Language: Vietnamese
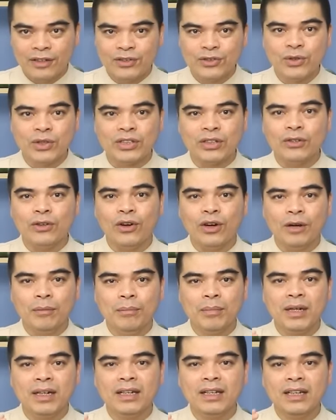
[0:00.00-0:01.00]
rồi sau đó
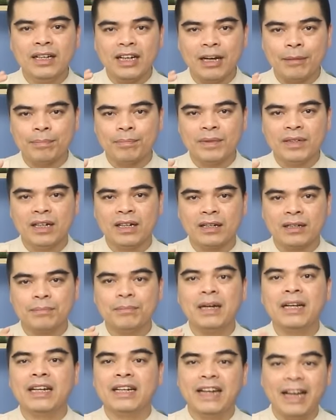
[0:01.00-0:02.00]
mới gặp được
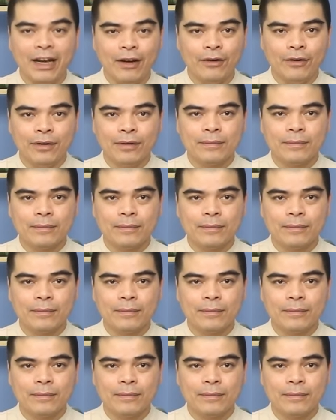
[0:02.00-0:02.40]
ban lãnh đạo.